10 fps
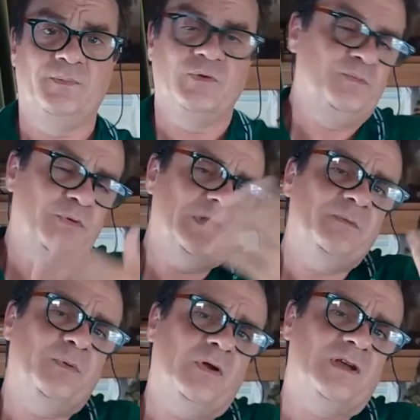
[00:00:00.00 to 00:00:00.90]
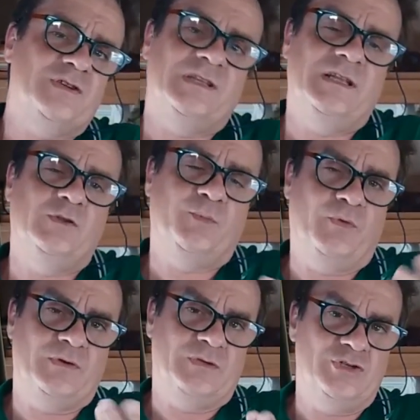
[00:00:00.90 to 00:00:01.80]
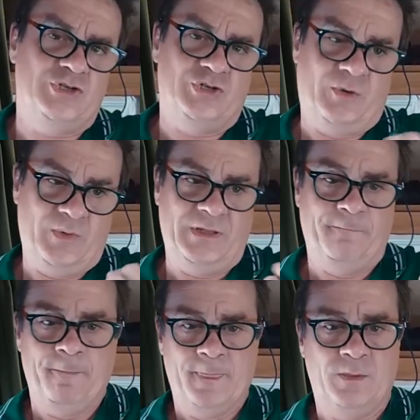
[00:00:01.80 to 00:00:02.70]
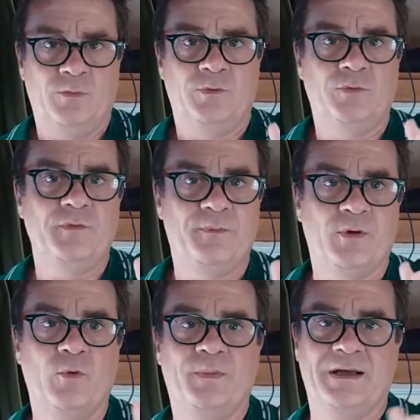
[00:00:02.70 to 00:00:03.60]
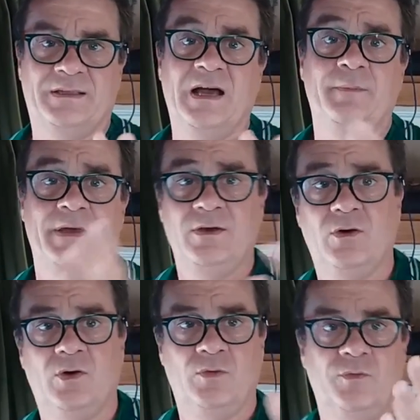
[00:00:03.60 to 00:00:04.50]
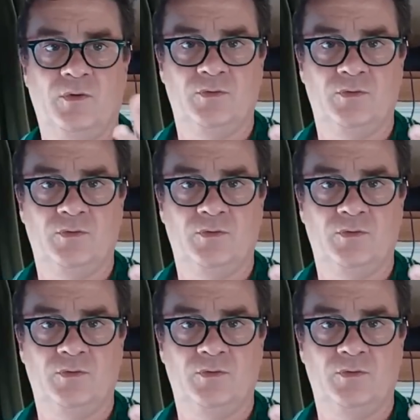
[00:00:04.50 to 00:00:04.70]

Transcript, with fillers: più, più, tempo lo lasciate dentro più questo agisce quindi no, non vi preoccupate ah ma io ho,